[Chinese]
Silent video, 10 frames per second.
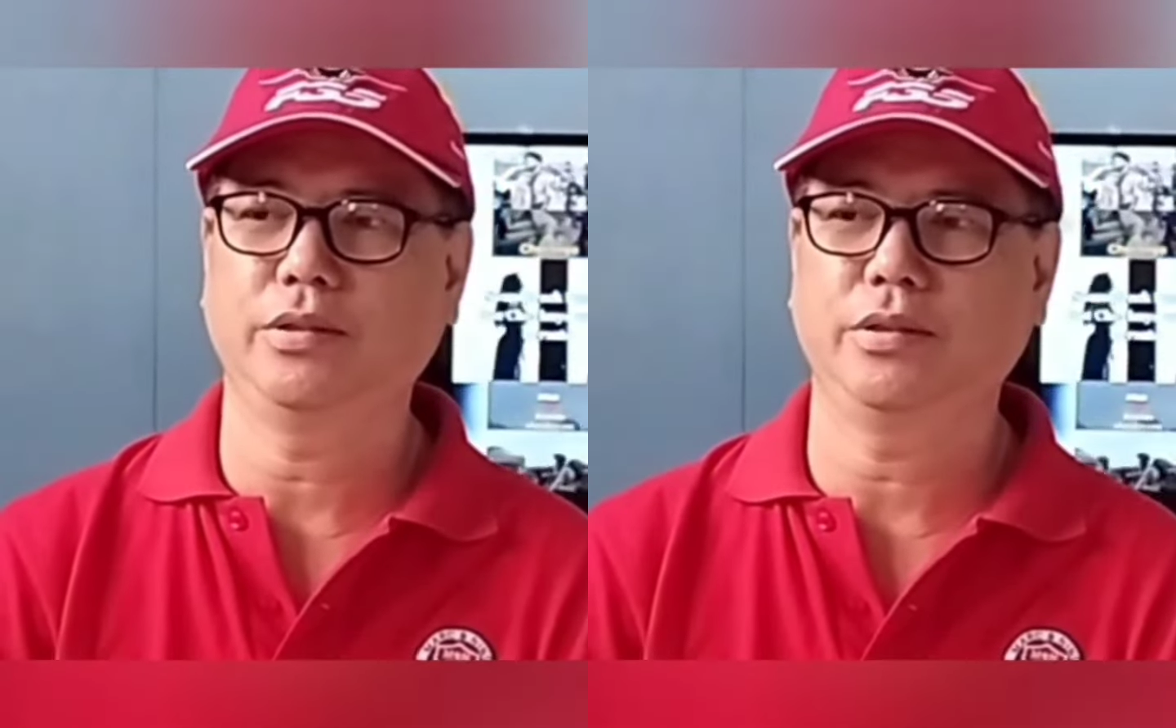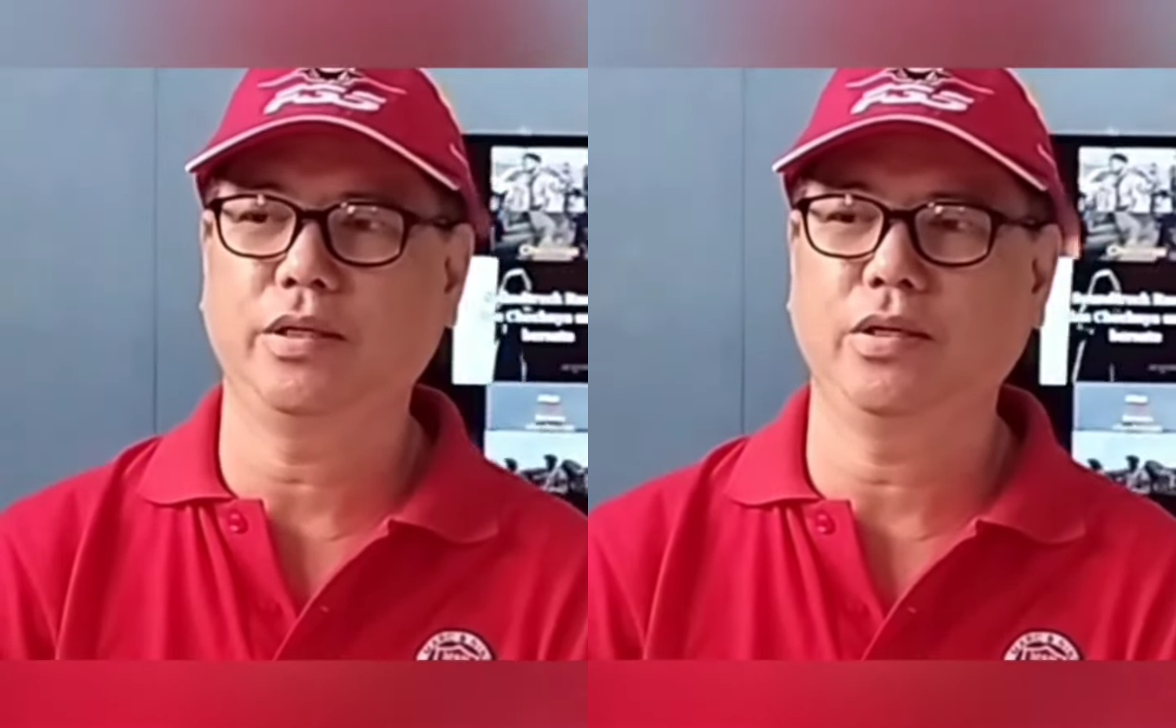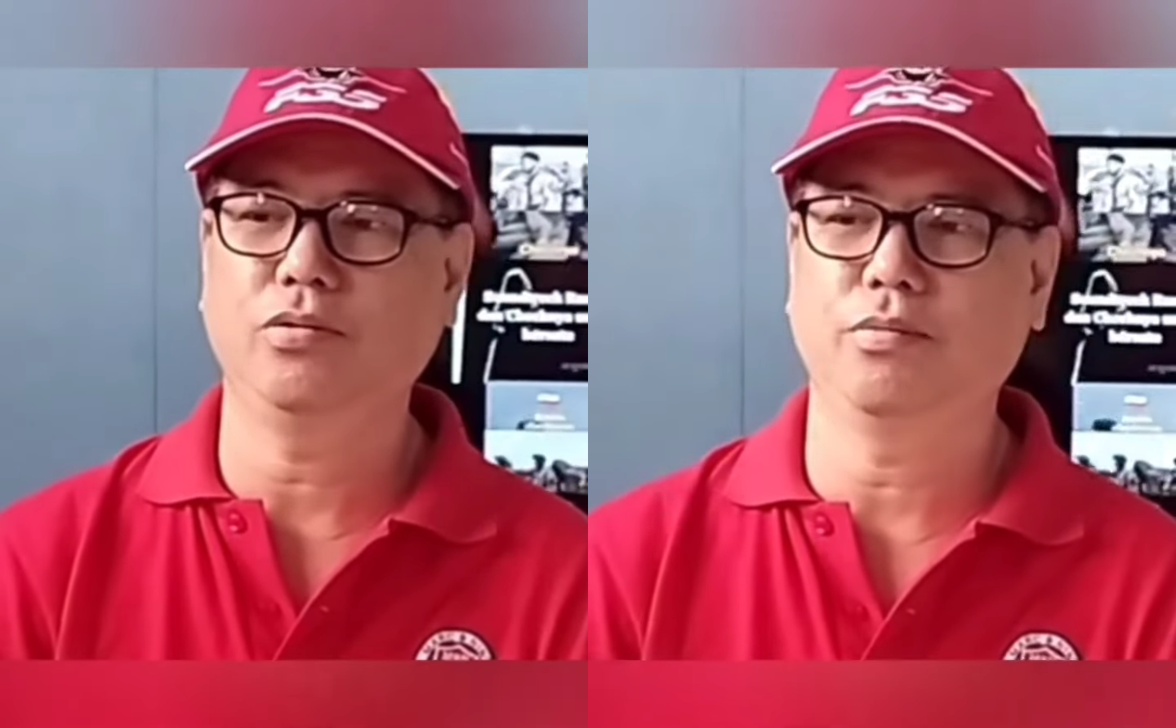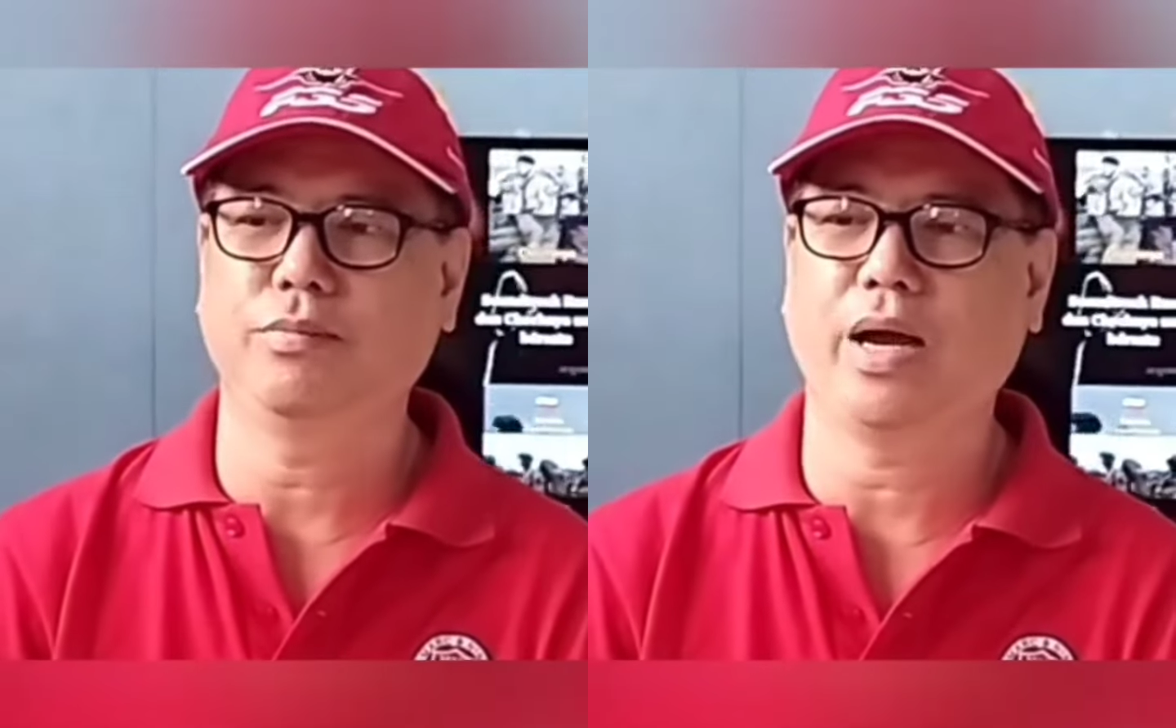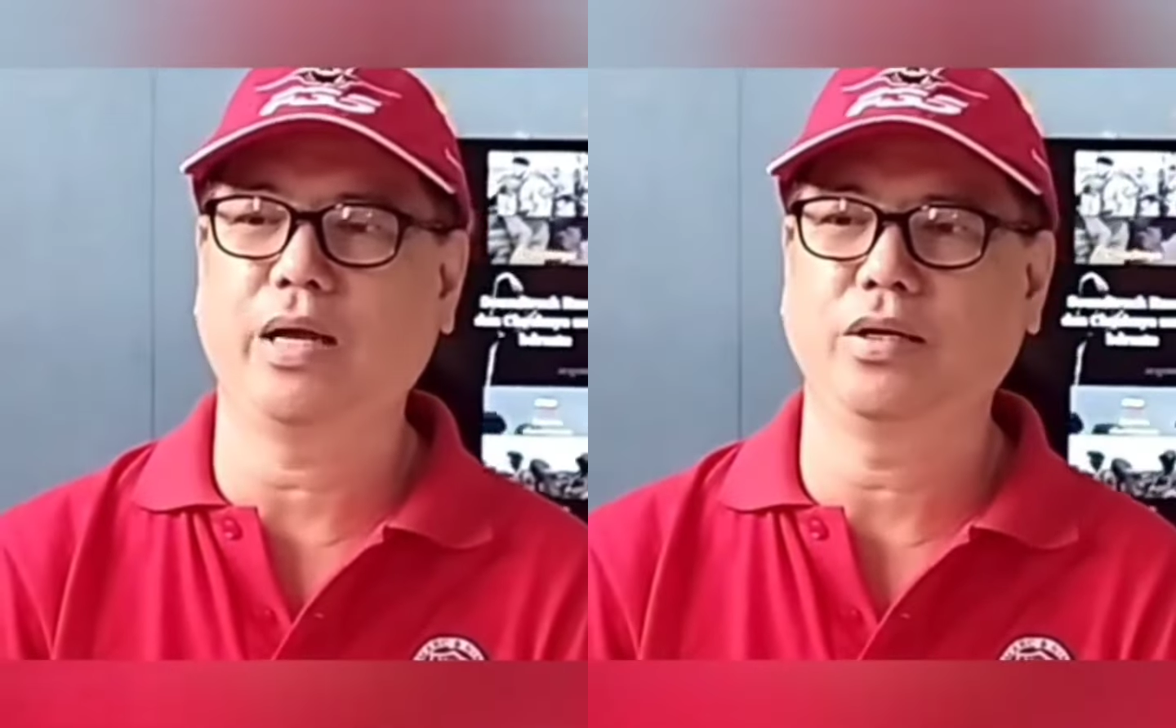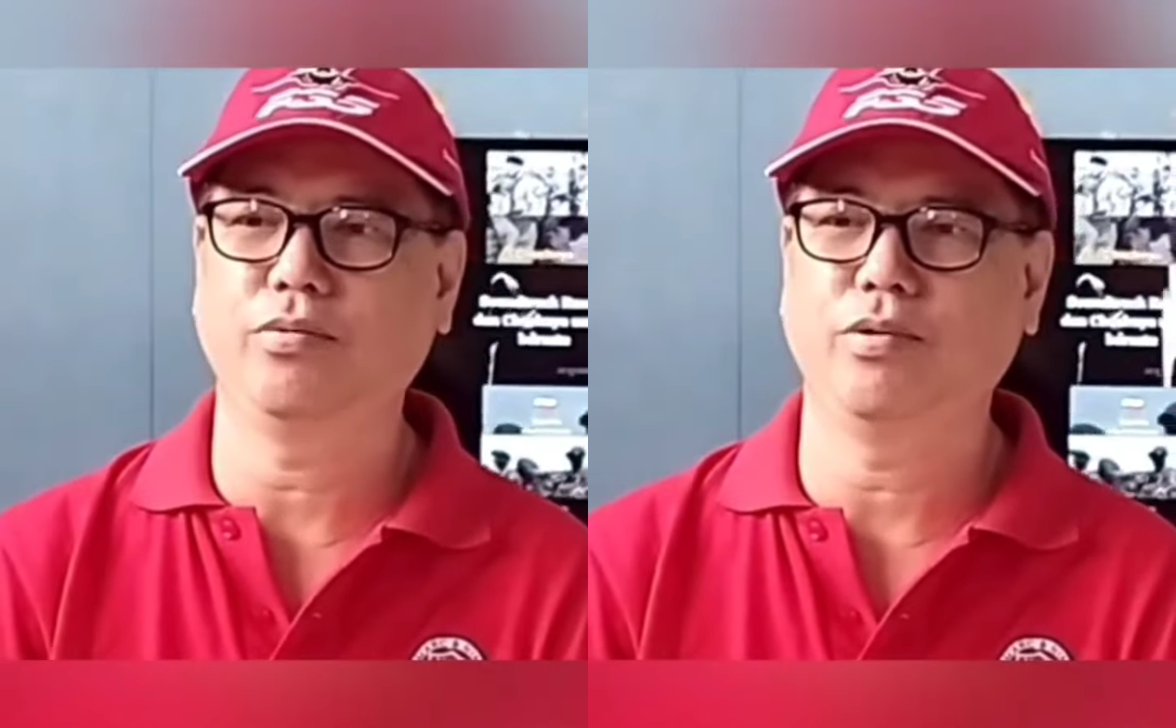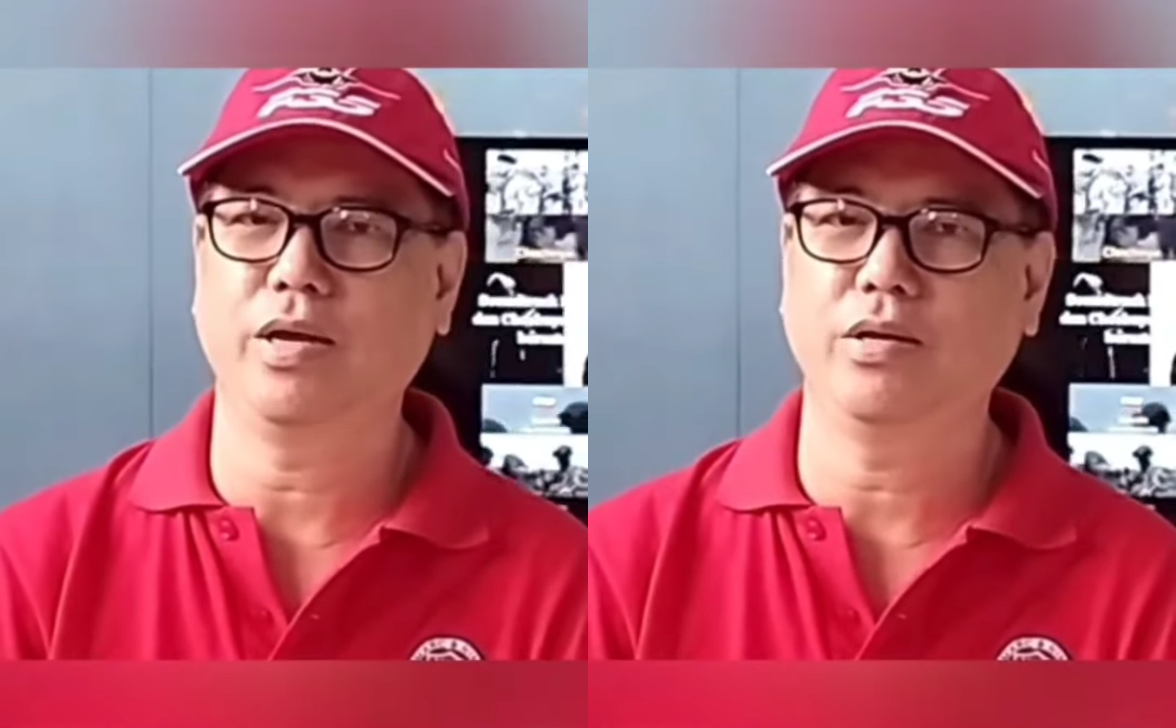不过，现在俄罗